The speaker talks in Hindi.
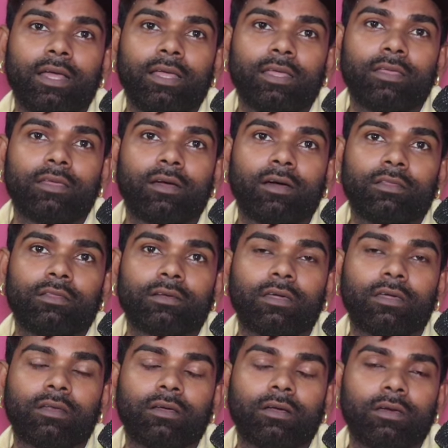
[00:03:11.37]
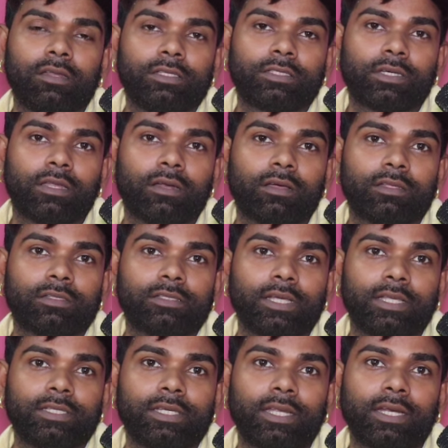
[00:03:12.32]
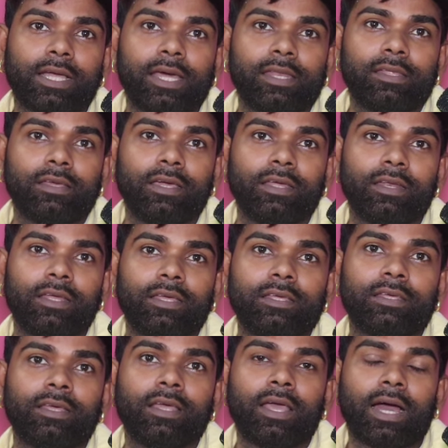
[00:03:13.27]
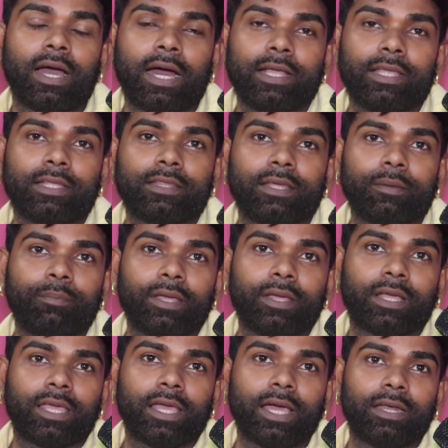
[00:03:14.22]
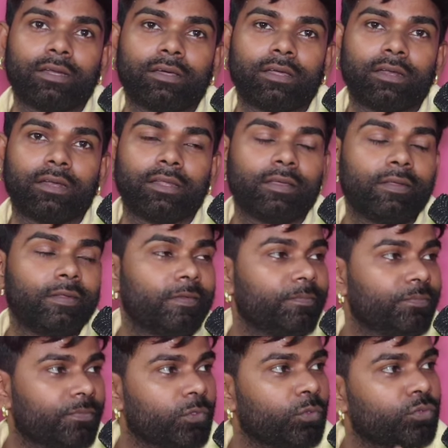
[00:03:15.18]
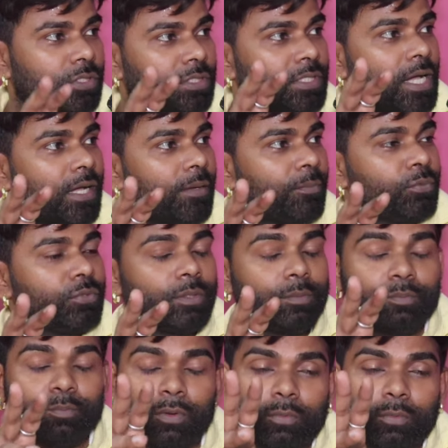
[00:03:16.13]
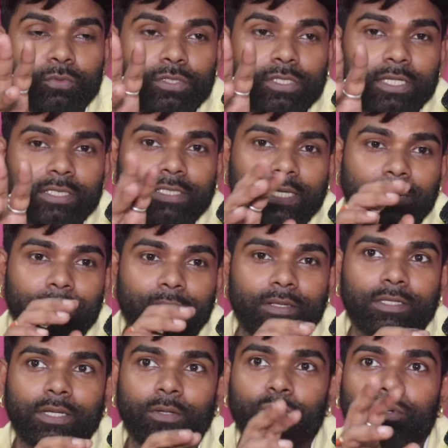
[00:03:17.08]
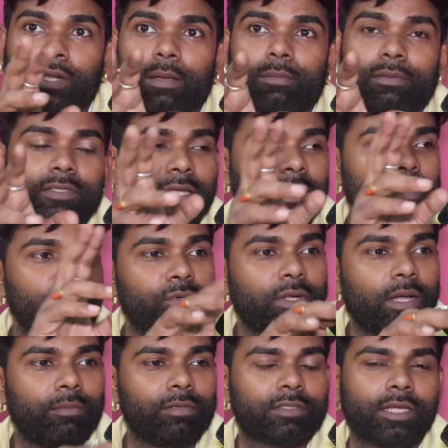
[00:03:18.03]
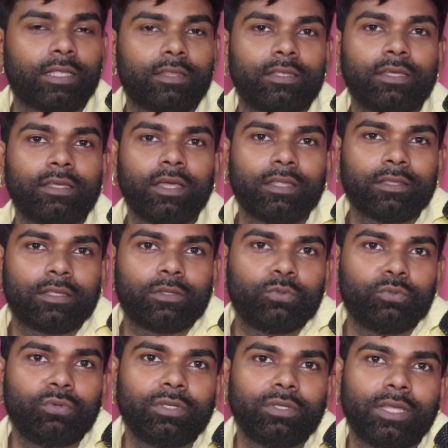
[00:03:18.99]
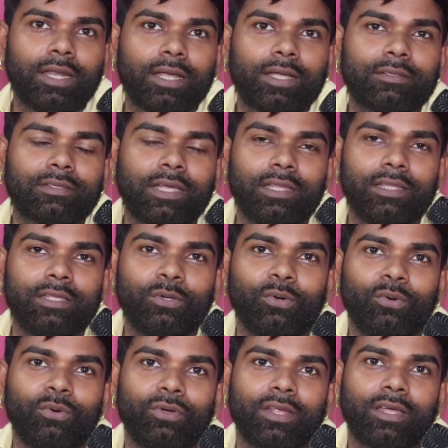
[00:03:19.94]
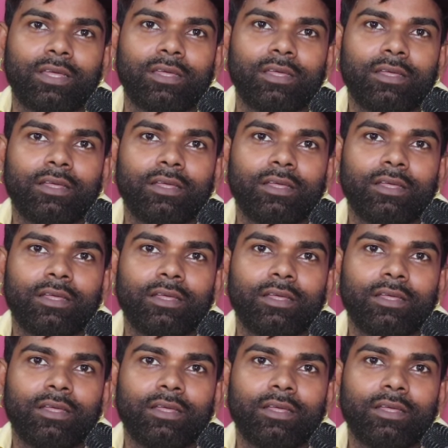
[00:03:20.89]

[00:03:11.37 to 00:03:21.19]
आए अधकल गगरी छलकत जाए जानकारी है नहीं आ जाता है व्याख्यान करने हम्म। उससे जाकर पूछे प्रमोद जी का चार बच्चा उनका भी शादी उनका भी शादी हम्म। तो दोनों जना का शादी हो गई रहे आ